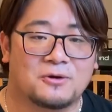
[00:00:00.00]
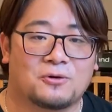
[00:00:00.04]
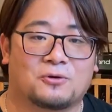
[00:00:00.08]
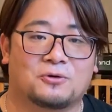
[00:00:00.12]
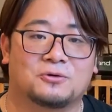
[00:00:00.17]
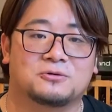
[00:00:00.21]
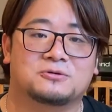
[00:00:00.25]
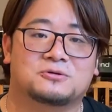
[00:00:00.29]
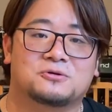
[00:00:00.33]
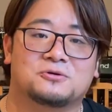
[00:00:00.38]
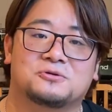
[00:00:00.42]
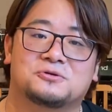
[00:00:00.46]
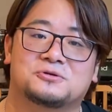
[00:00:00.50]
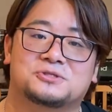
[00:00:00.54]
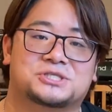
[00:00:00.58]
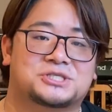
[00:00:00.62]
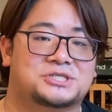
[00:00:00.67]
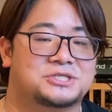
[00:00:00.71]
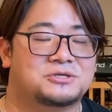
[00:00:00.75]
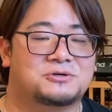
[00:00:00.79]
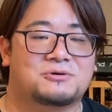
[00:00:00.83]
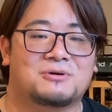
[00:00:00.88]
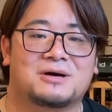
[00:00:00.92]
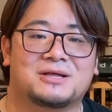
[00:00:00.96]
本当の
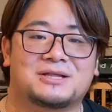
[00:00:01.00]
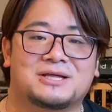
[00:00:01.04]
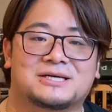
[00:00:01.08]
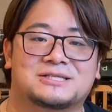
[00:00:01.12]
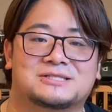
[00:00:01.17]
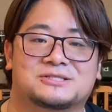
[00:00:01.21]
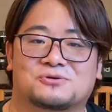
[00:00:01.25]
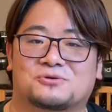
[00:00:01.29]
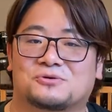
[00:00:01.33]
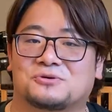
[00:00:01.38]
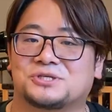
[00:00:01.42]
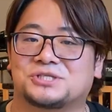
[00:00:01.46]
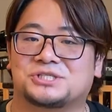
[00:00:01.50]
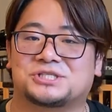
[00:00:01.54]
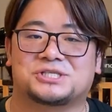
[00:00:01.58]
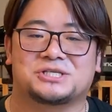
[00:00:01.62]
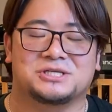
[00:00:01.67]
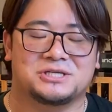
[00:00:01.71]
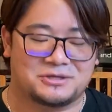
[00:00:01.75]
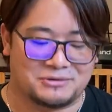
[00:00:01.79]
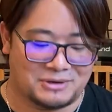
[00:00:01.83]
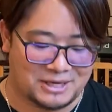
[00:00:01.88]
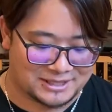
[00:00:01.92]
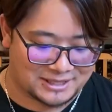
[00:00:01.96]
信仰はないそこに
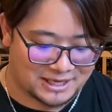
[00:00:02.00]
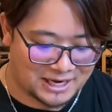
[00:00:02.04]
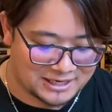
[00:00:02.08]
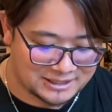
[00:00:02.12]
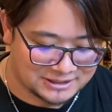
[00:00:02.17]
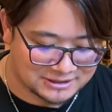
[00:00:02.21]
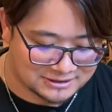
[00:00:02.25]
真理はな